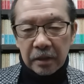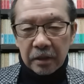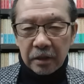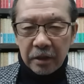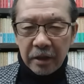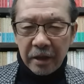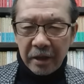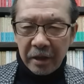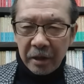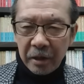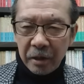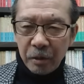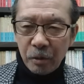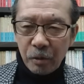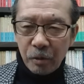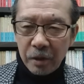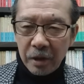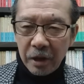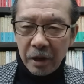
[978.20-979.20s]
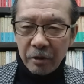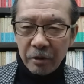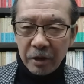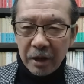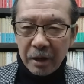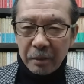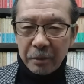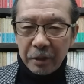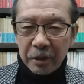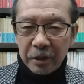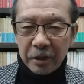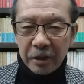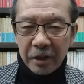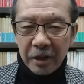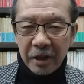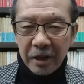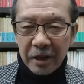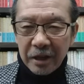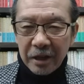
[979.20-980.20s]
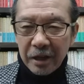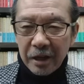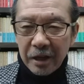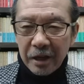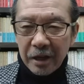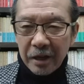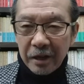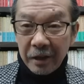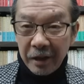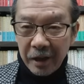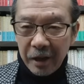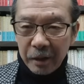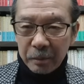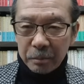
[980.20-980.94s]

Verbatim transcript: 芸能界の闇ってなんかね、